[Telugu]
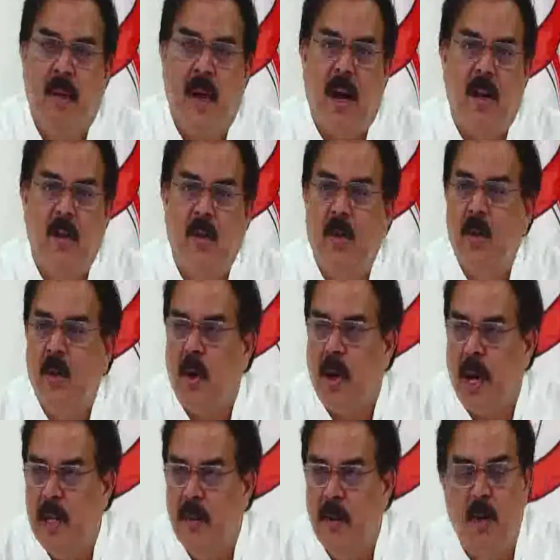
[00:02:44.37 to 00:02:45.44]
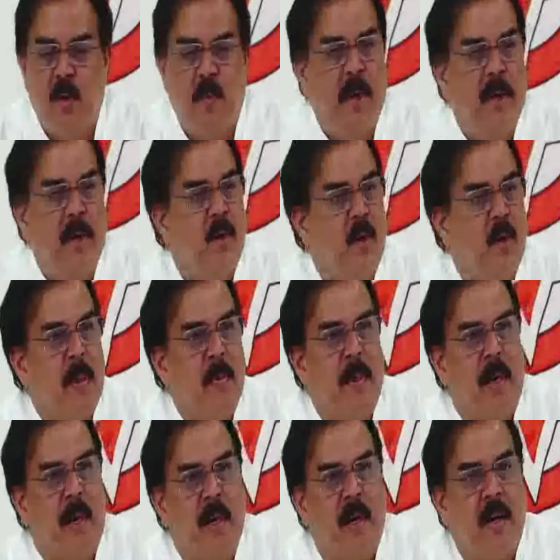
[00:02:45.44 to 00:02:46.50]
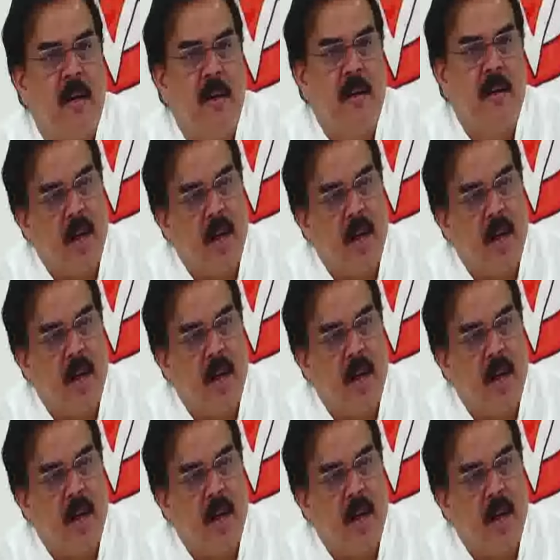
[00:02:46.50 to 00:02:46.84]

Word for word: కాదు ఇంకొక ఐదు వేల రూపాయలు ఎక్కువ ఇవ్వని మీరు అడగండి